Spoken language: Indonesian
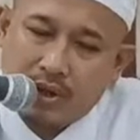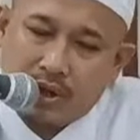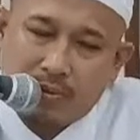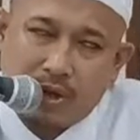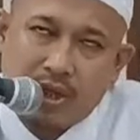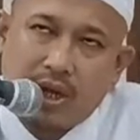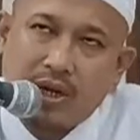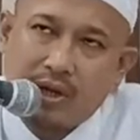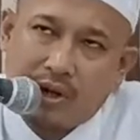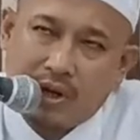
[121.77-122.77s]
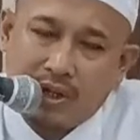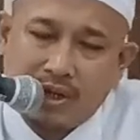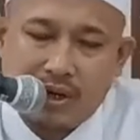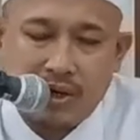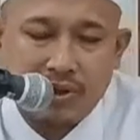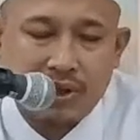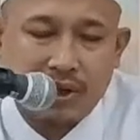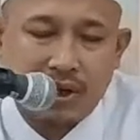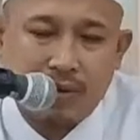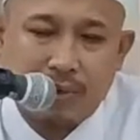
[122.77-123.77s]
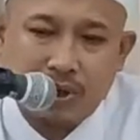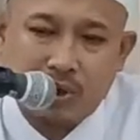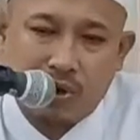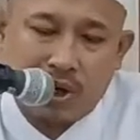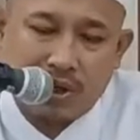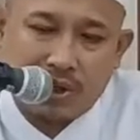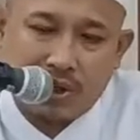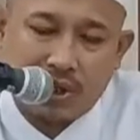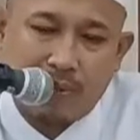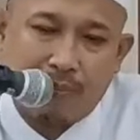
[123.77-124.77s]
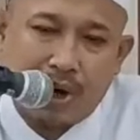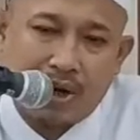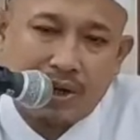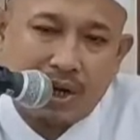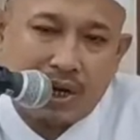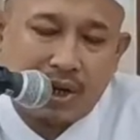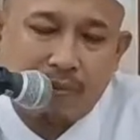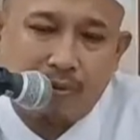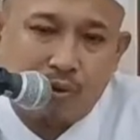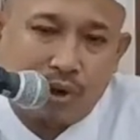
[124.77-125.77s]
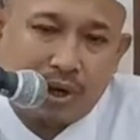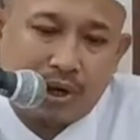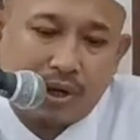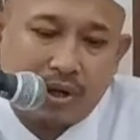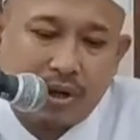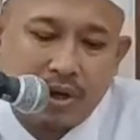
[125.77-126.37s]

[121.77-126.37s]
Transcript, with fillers: Jadi misalnya kayak ngeten jenengan pas sholat ditimbali kali ibu e